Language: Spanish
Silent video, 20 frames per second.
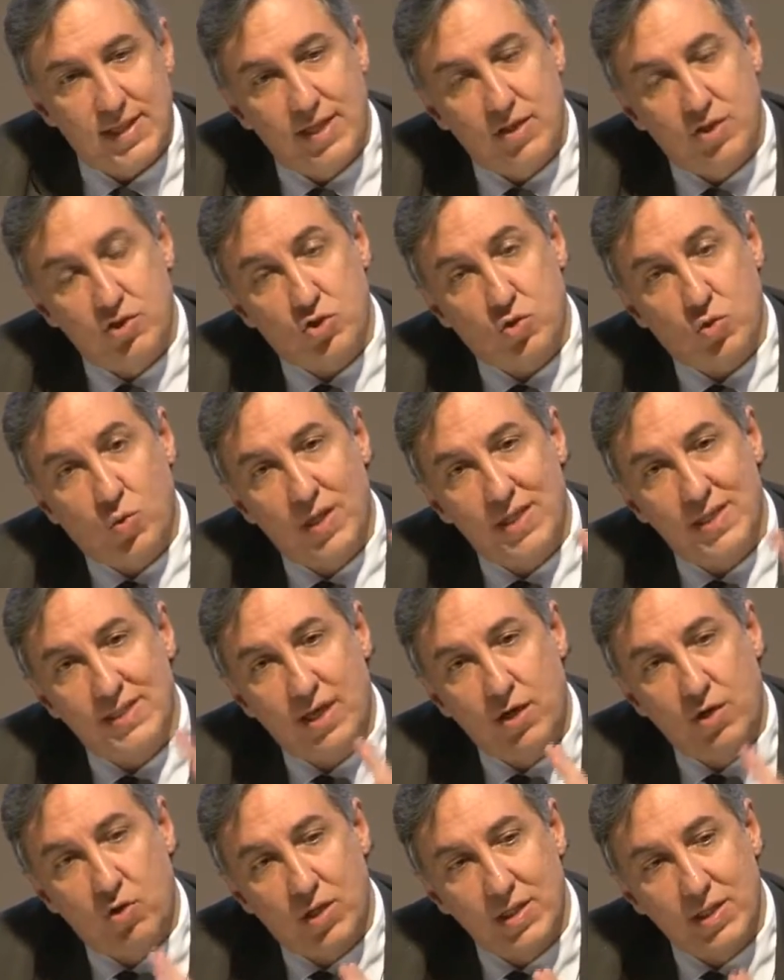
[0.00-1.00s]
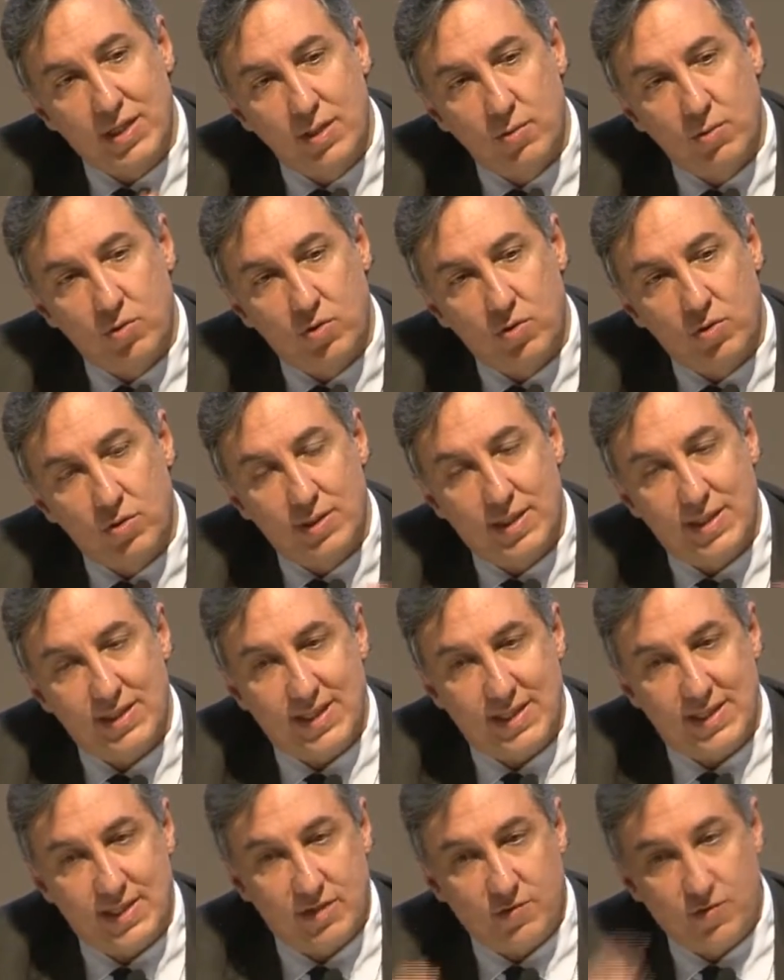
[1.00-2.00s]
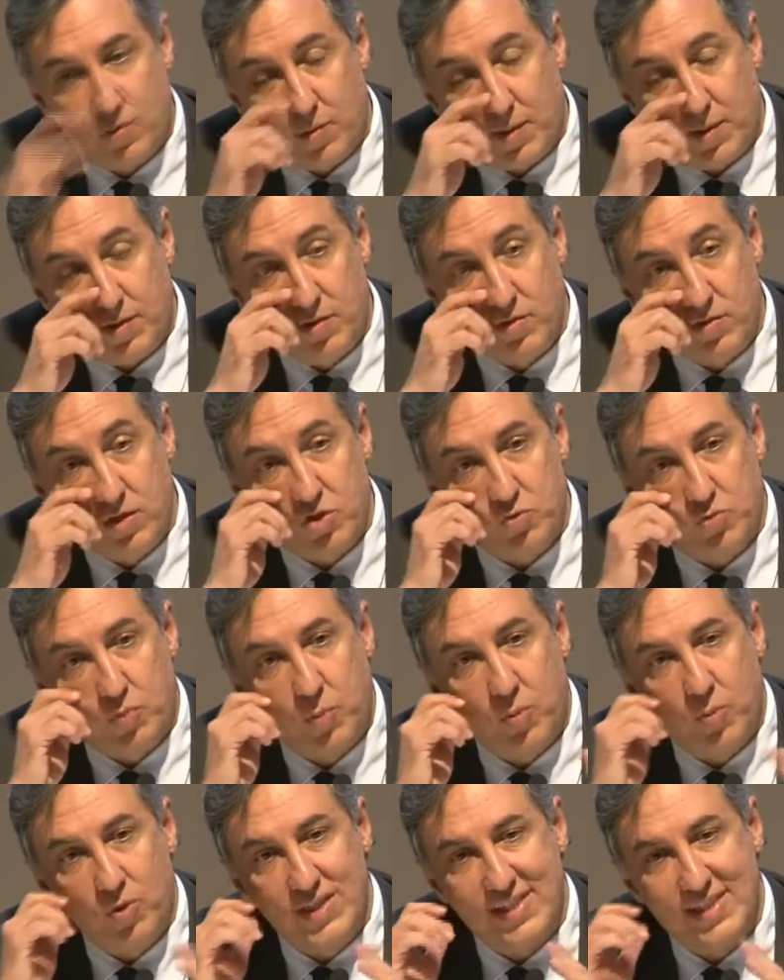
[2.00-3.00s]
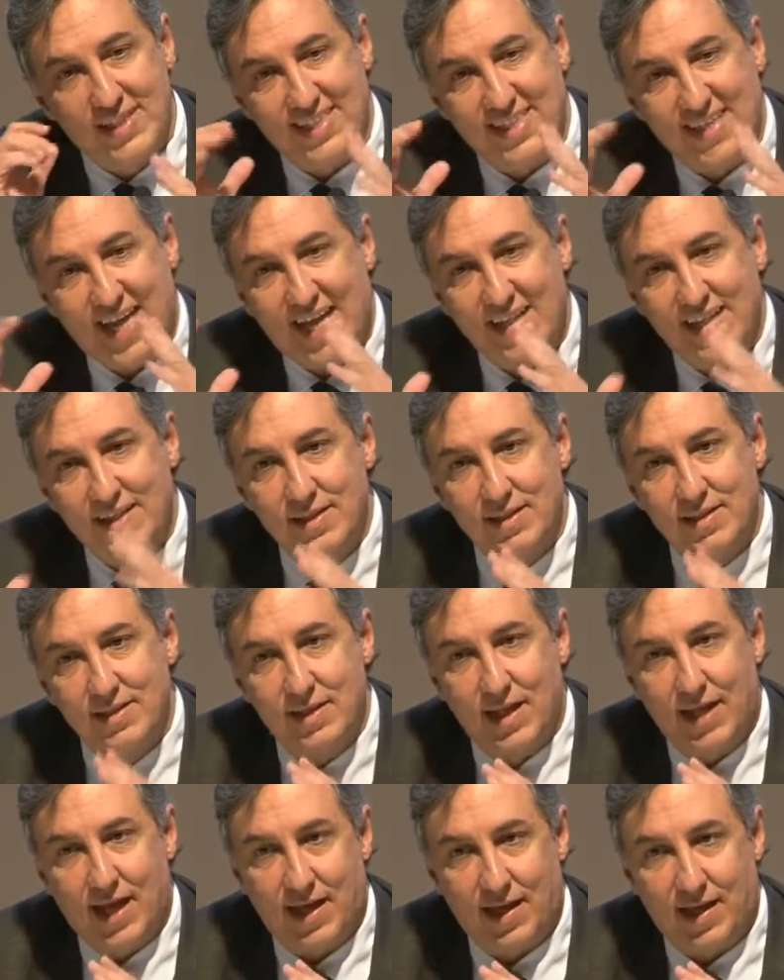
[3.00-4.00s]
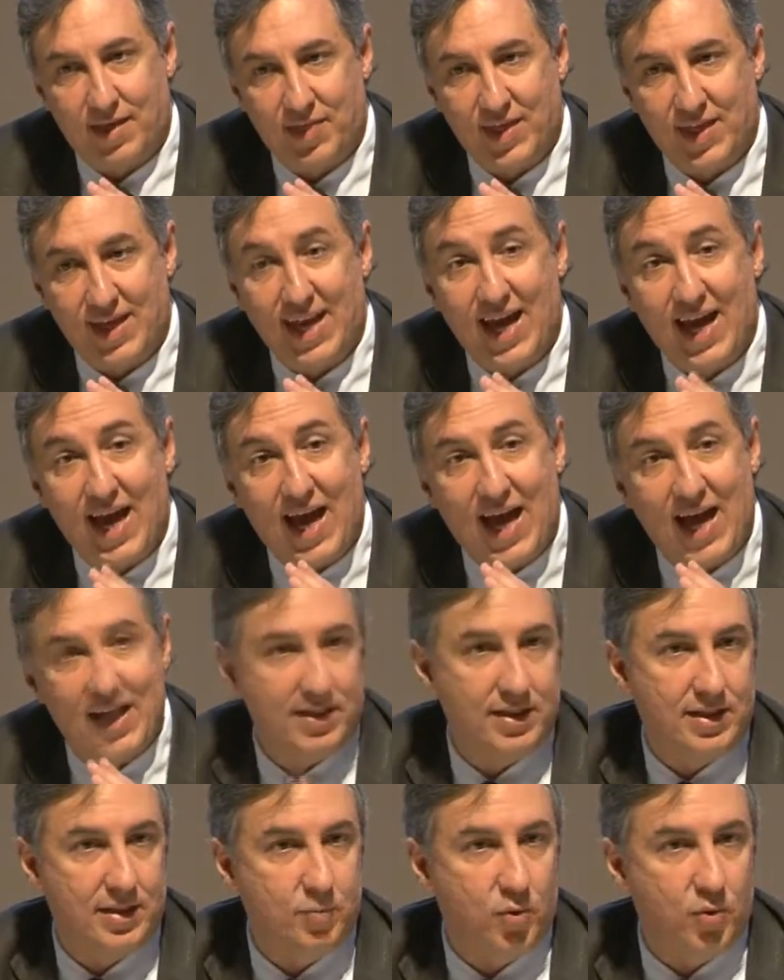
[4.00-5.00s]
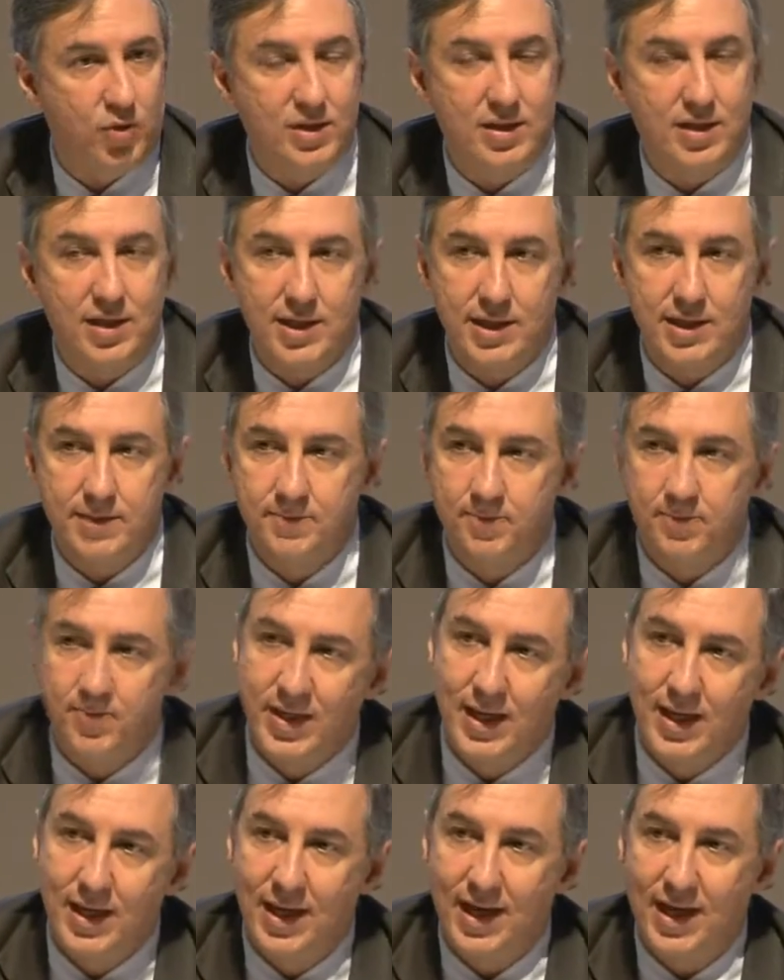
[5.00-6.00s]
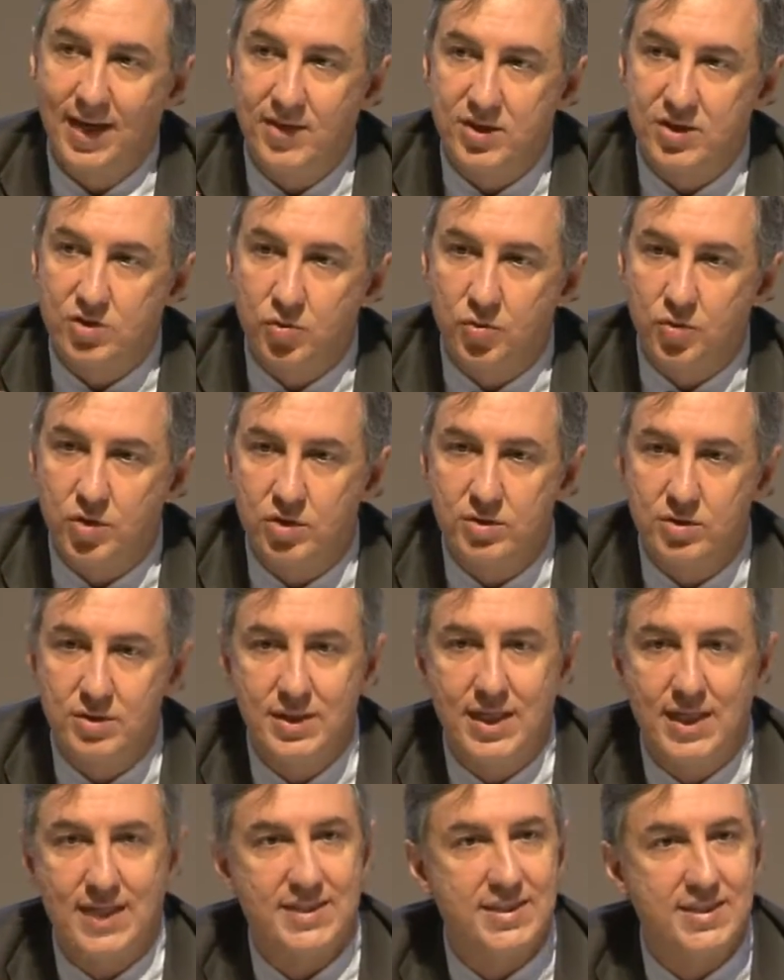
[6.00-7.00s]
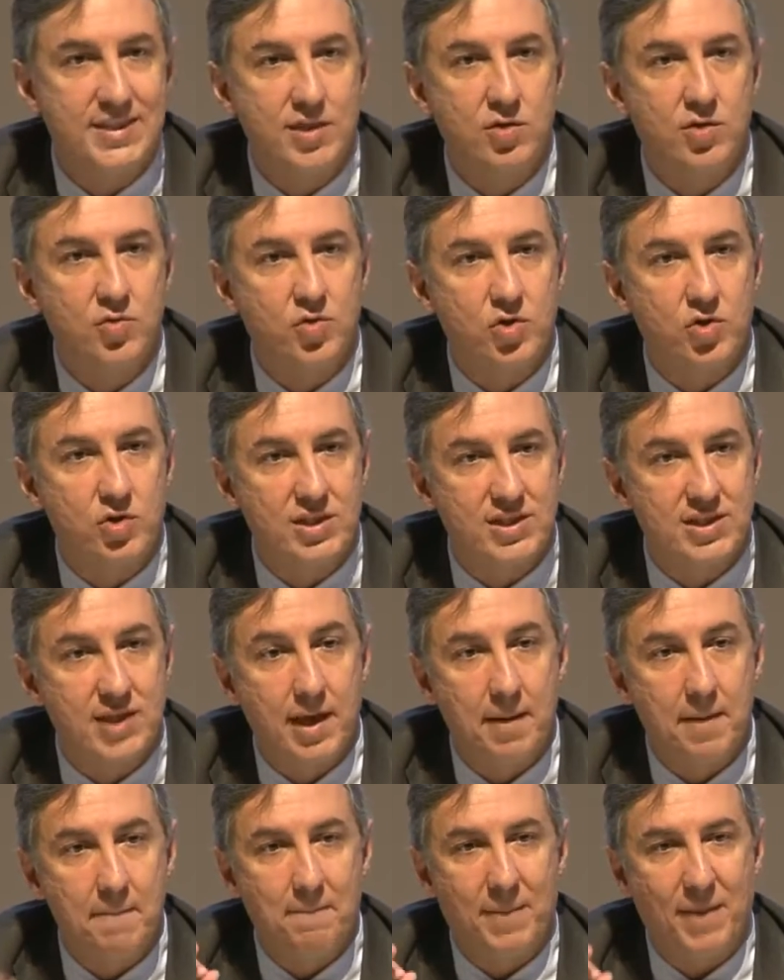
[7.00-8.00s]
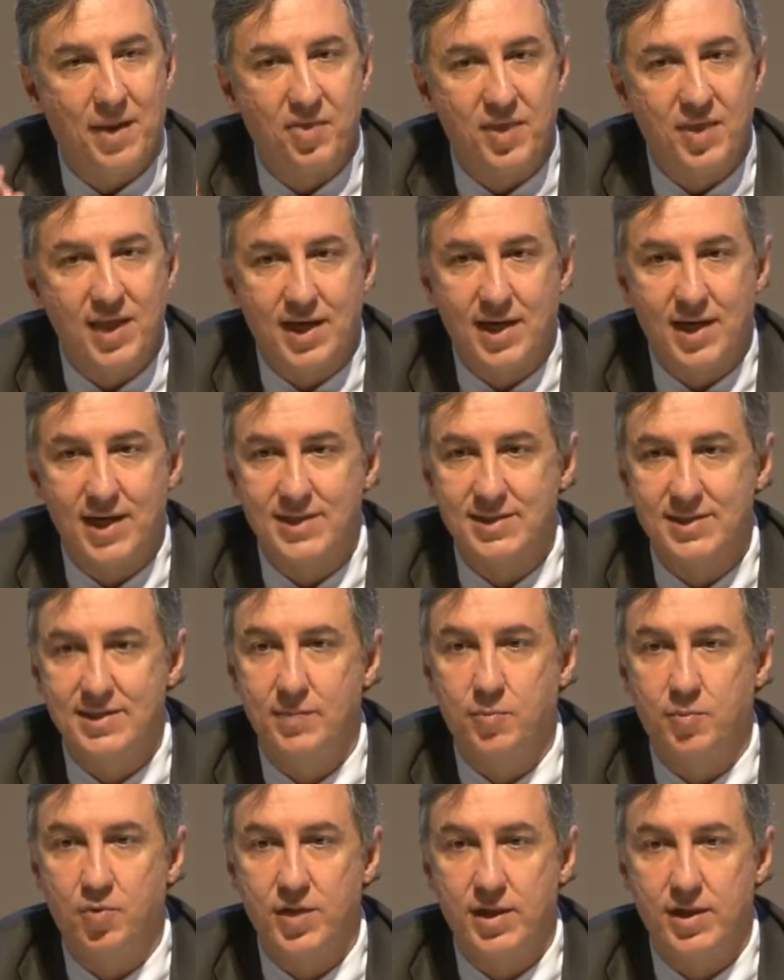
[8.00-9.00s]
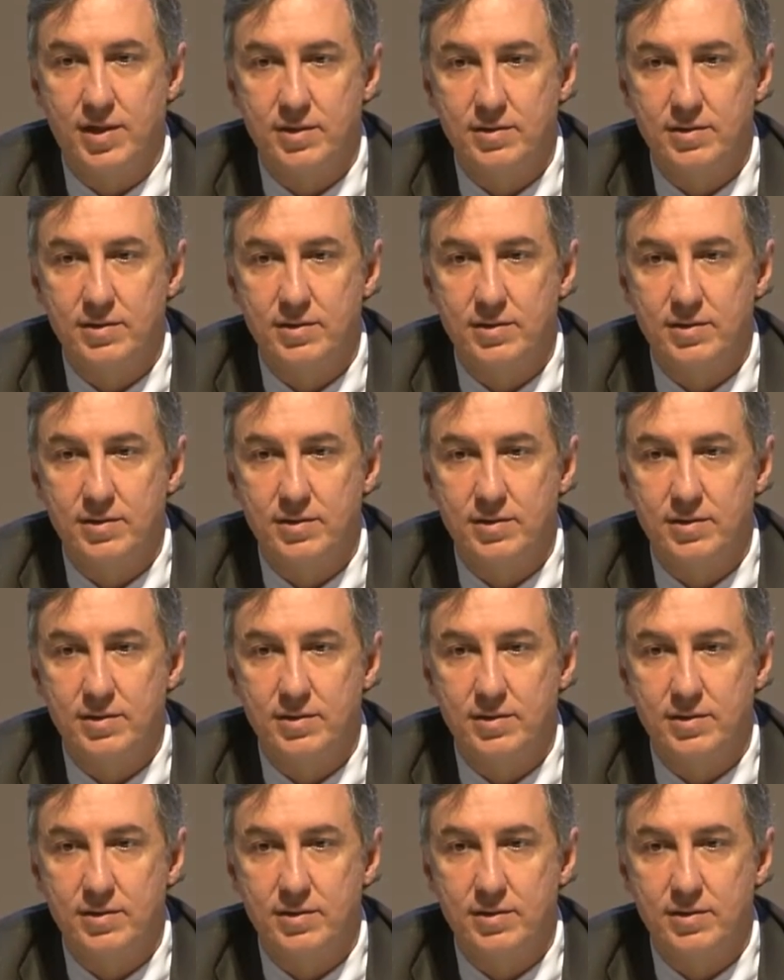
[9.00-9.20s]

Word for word: Entonces, ¿cuál es el objetivo de esa transformación de los populistas hacia la antipolítica? La destrucción de las instituciones, vaciarlas de poder.